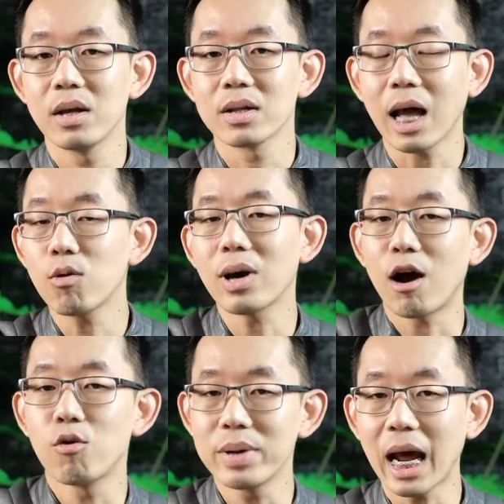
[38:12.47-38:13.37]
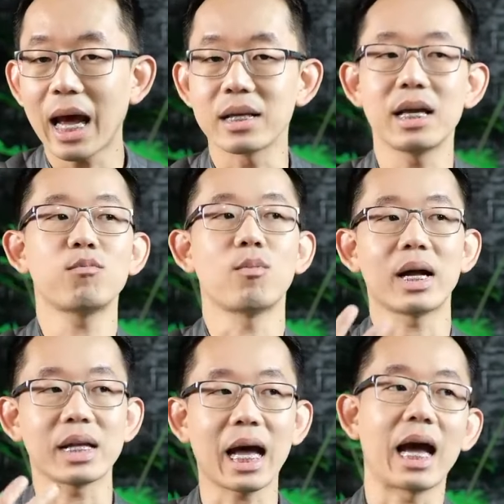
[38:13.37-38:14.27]
เท่าเราไม่ได้อย่างเช่นผม
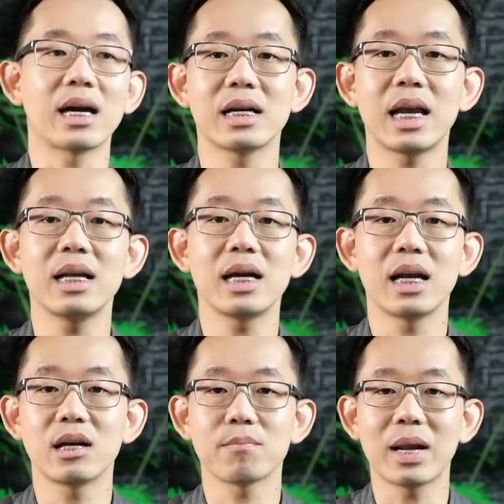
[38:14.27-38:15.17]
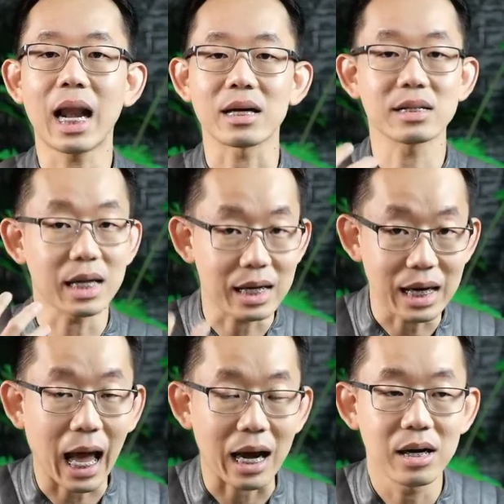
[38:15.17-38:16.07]
อาจจะหาเงินได้เดือนหนึ่งเป็นหลัก7
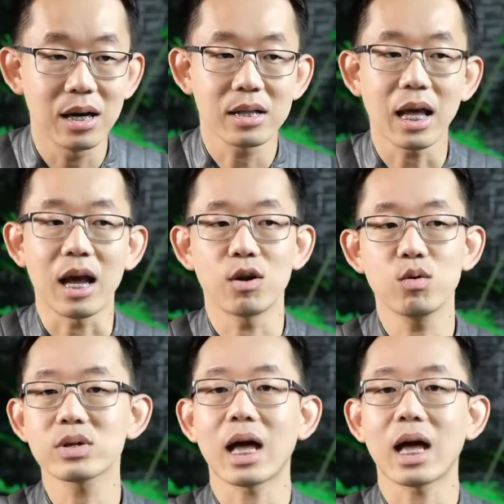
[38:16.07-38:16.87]
หลักแต่ลูก